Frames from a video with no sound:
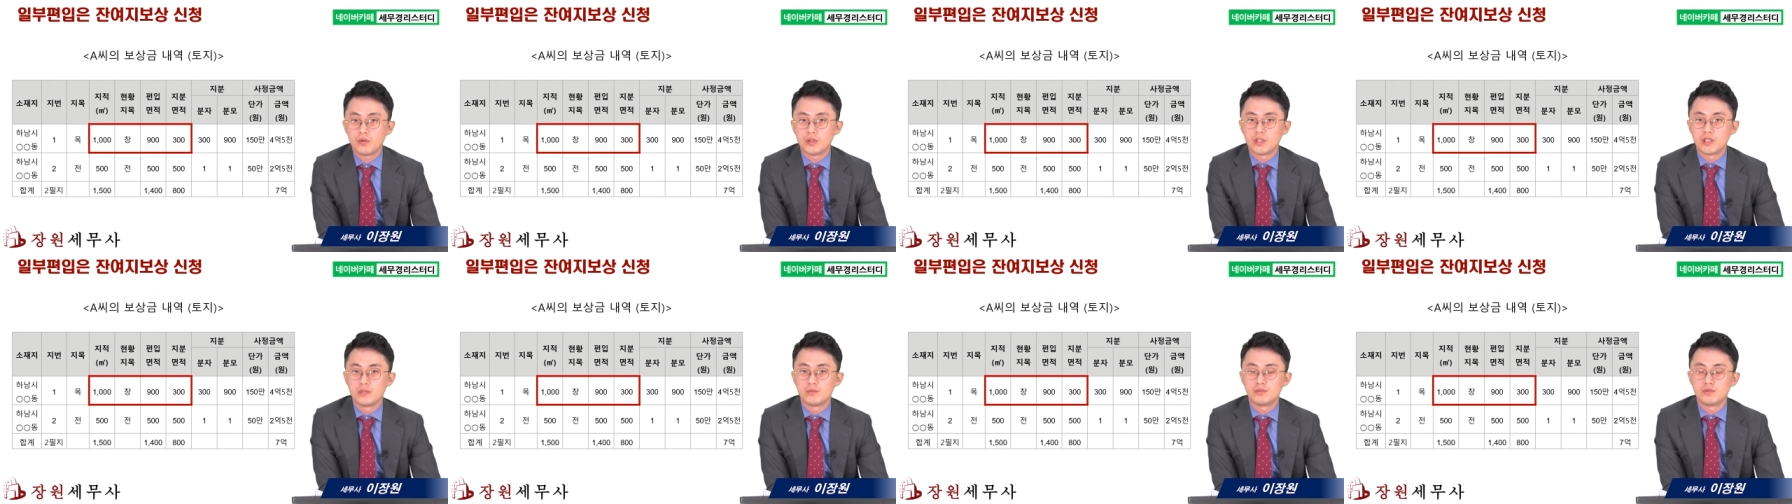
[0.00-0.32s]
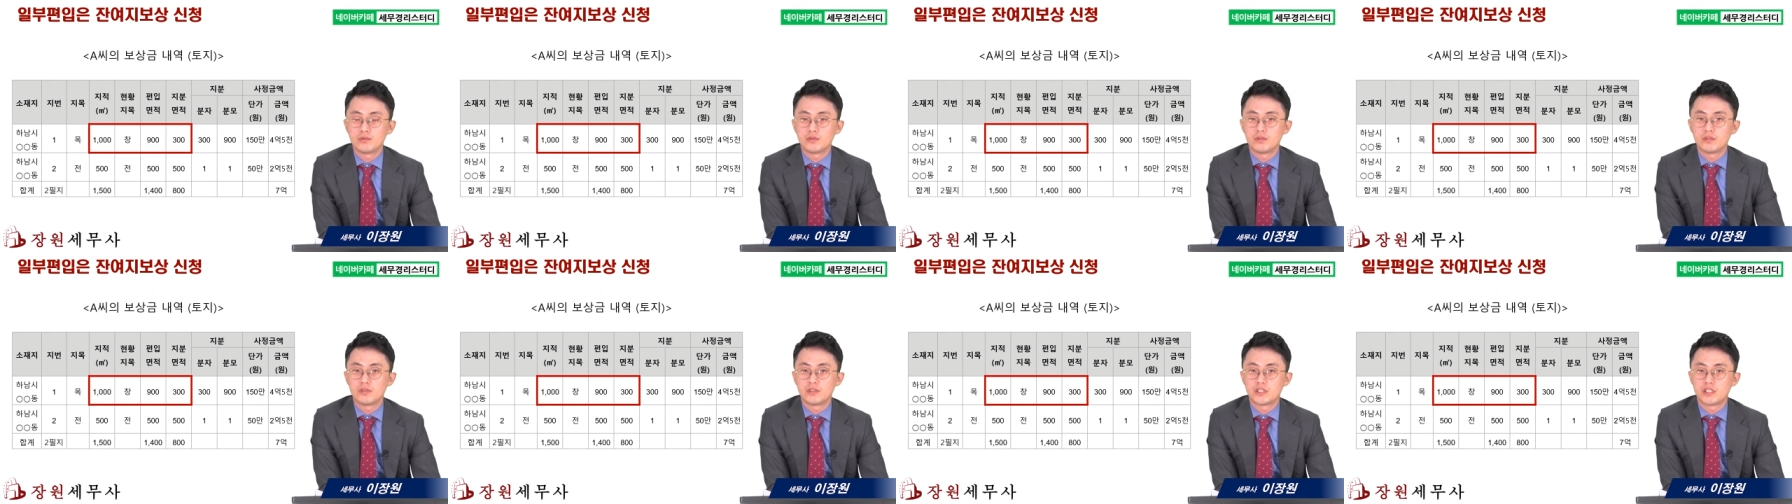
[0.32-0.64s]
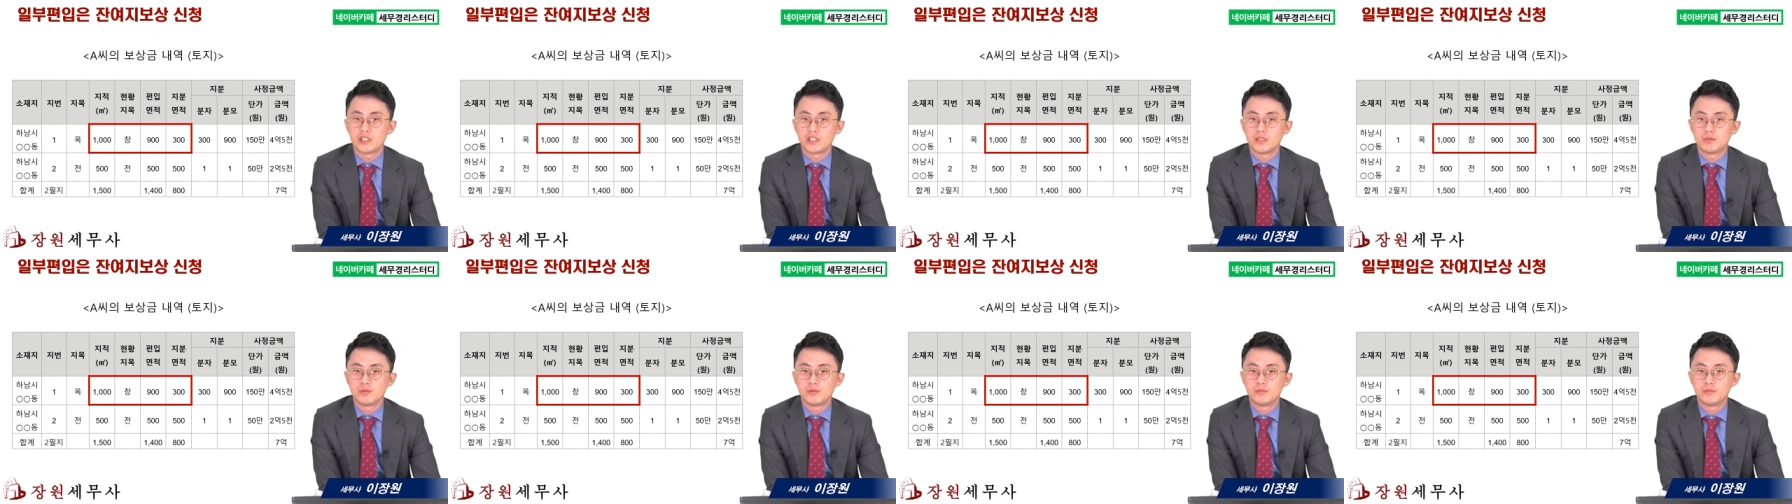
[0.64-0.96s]
이분은
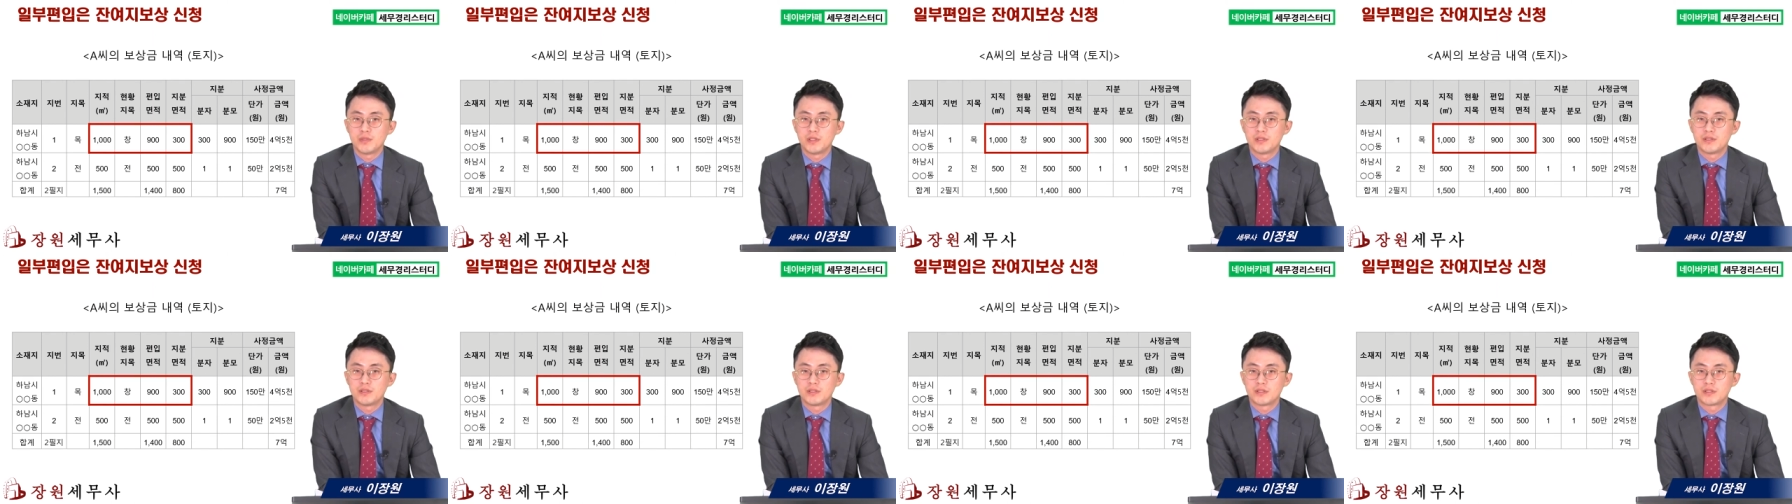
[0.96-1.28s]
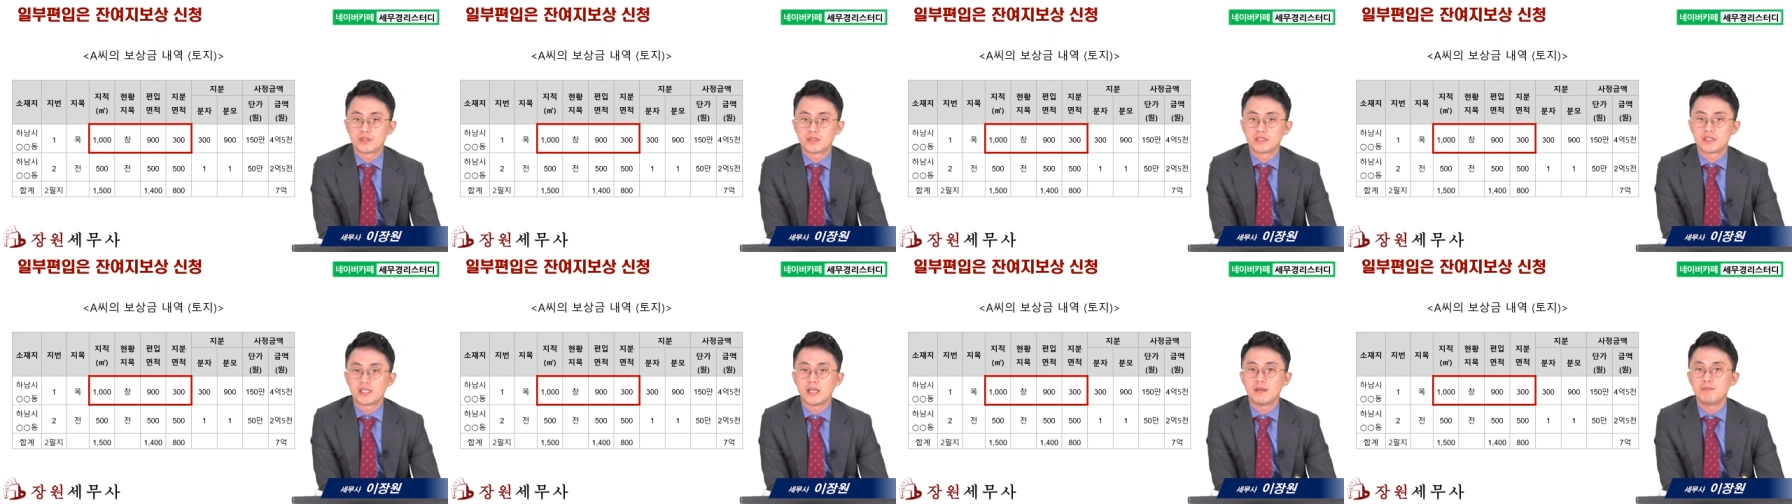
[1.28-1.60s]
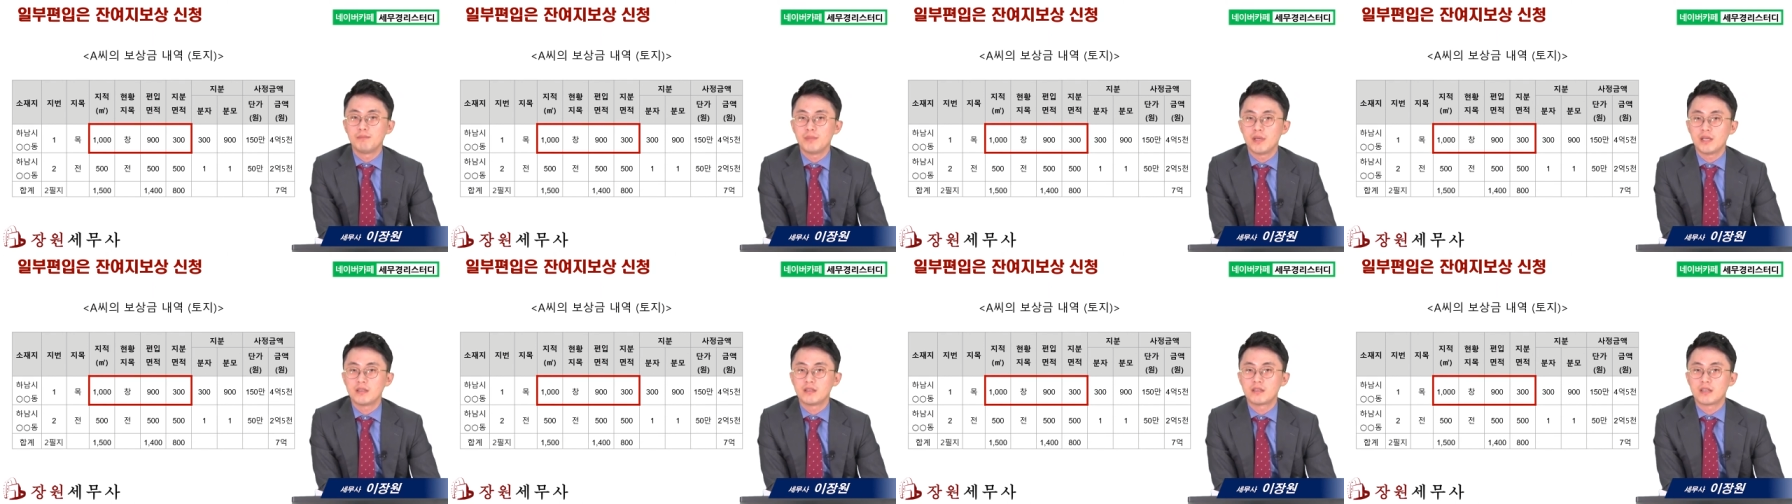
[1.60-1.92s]
지분 면적을
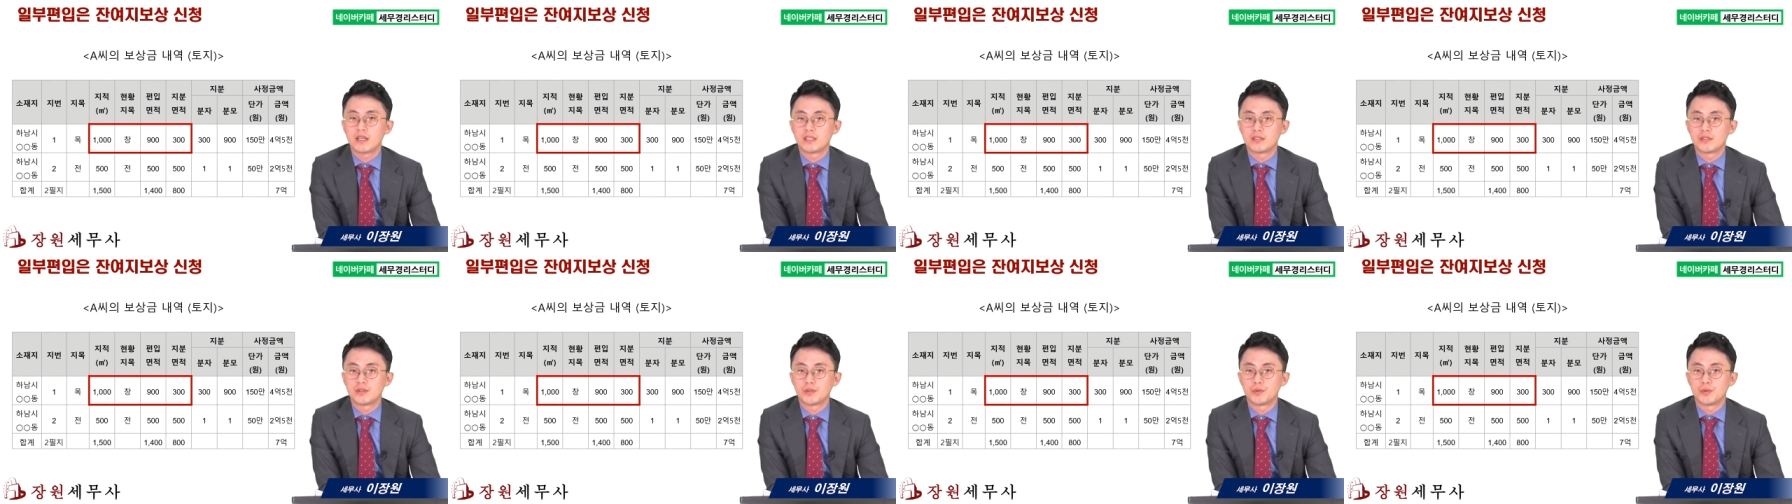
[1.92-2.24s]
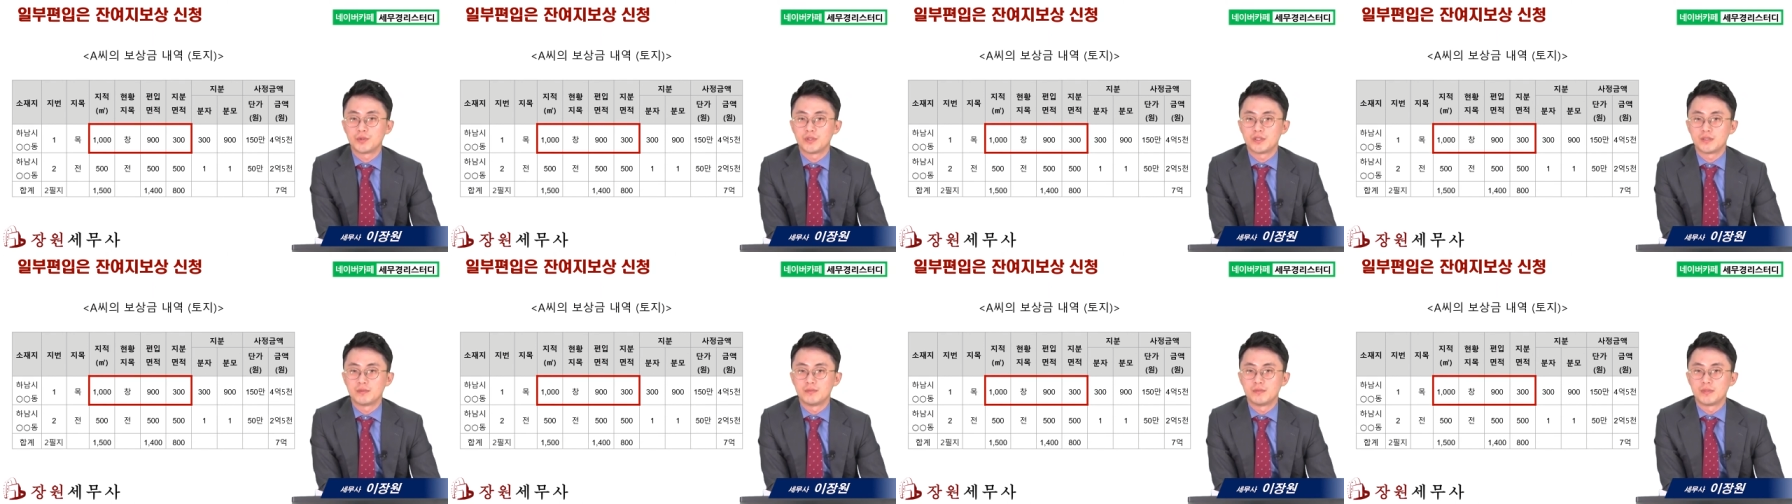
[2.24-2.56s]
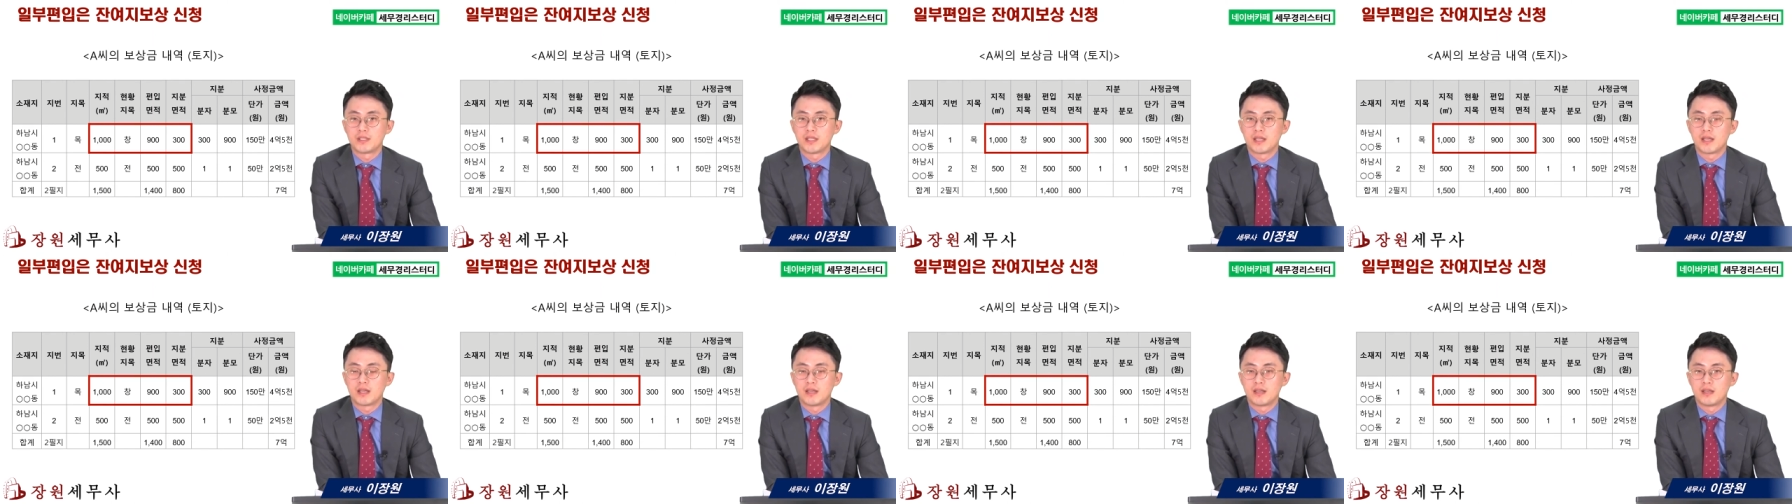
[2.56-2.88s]
300을 가지고
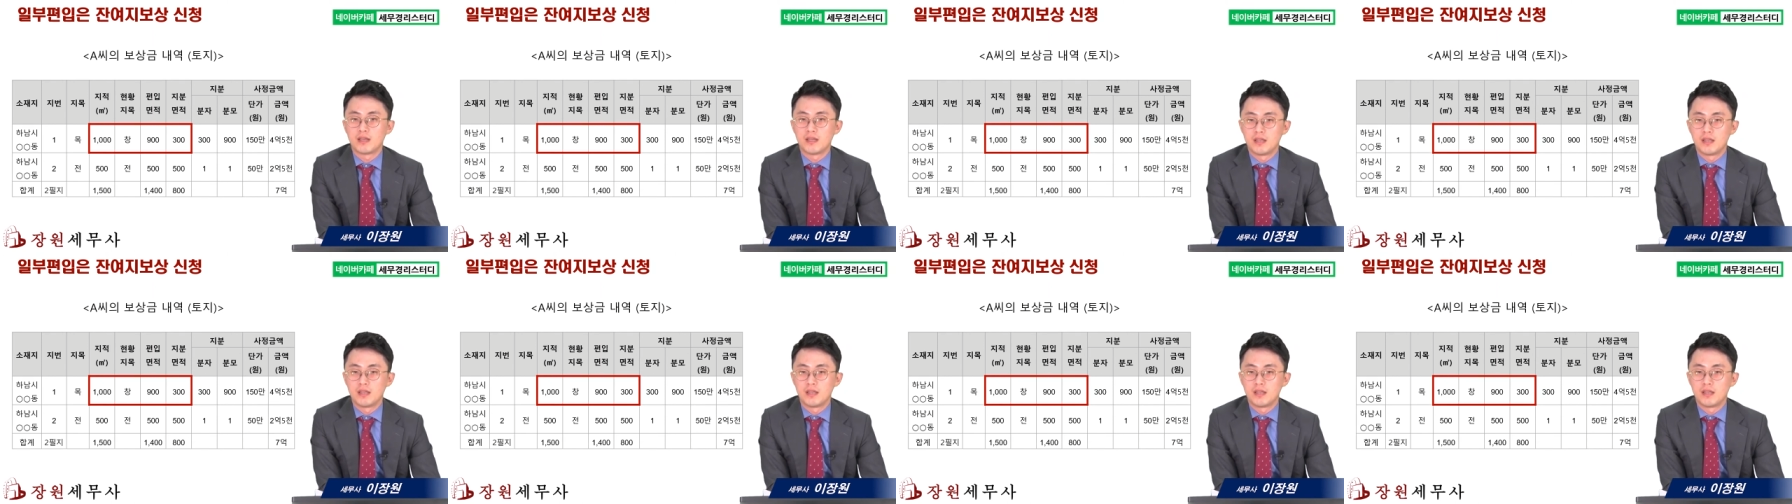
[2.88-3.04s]
있습니다.